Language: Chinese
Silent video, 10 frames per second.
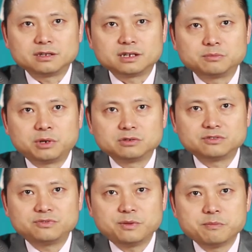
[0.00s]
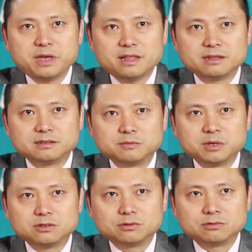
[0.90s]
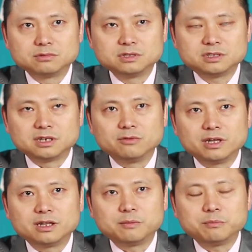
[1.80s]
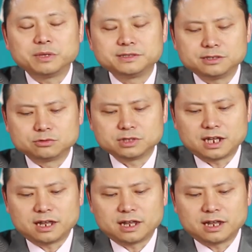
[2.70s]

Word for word: 乃至抛掷粪便的这么一种行为呢，被记录下